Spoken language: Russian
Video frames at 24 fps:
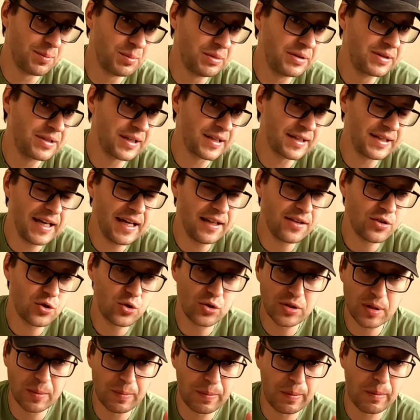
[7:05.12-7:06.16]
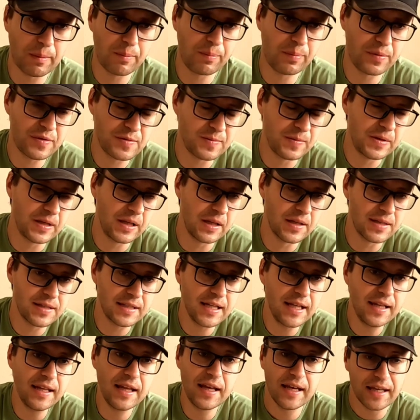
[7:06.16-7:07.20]
там интернет, что-то посмотрел
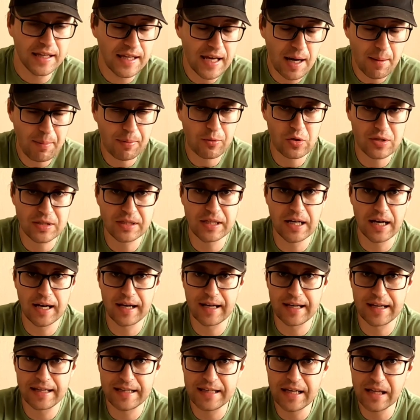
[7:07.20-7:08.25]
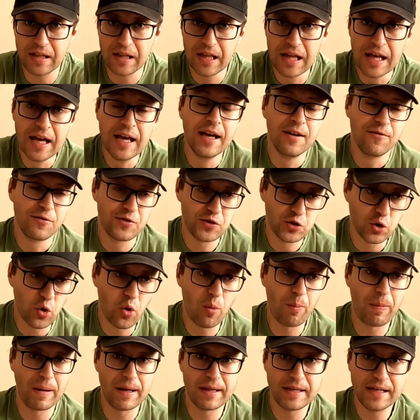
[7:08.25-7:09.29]
цены, я просто охренел,
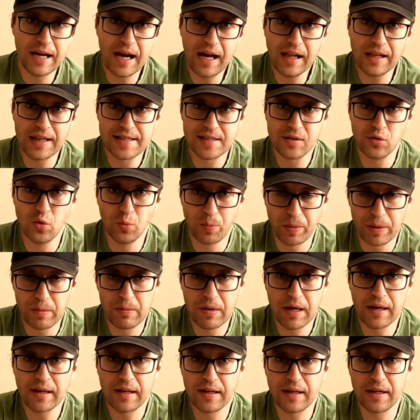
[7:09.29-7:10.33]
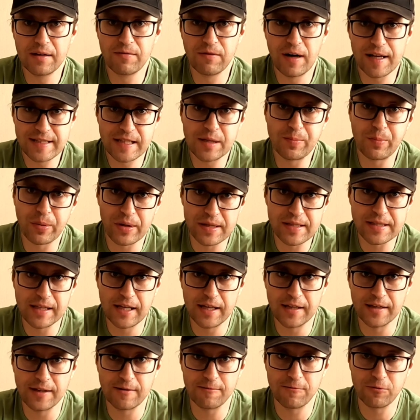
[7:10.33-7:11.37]
все поднялось, ну, примерно на
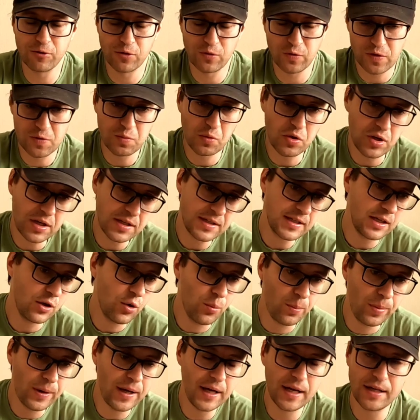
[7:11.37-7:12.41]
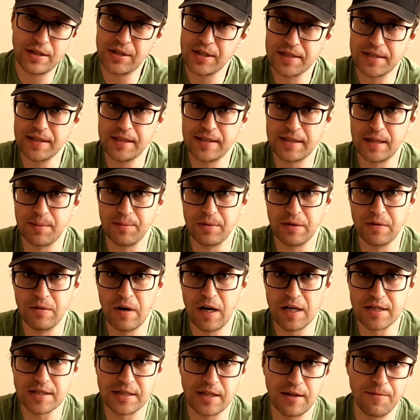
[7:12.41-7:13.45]
20%. Вот вы смотрите любые часы, там,
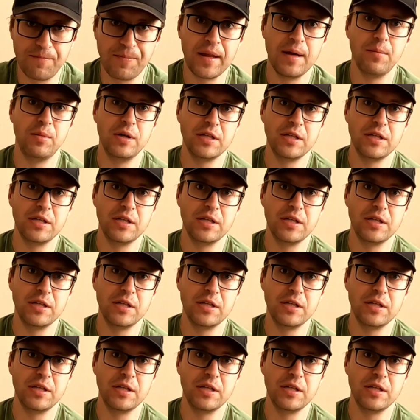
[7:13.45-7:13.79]
неважно.